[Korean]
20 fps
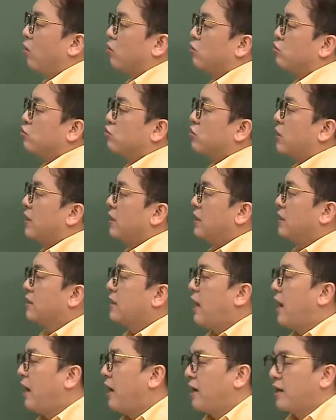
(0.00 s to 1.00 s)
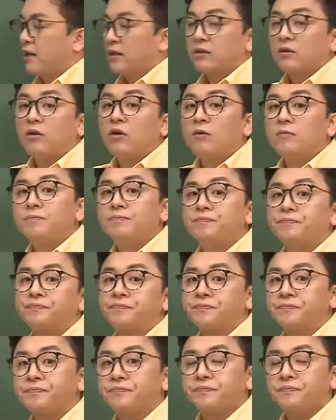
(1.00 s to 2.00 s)
얻을 수가 있다라는 거.
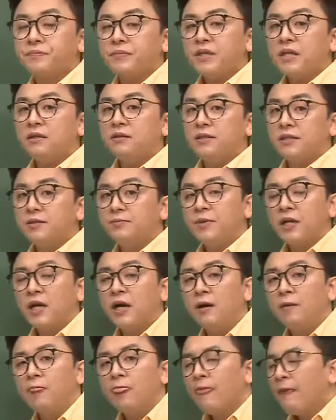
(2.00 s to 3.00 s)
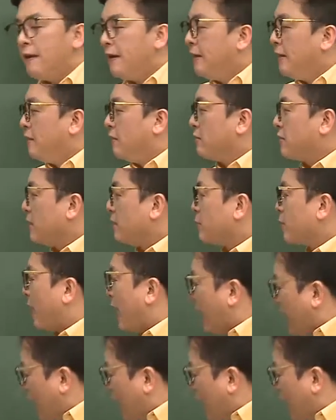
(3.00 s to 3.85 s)
됐습니까? 선생님 좀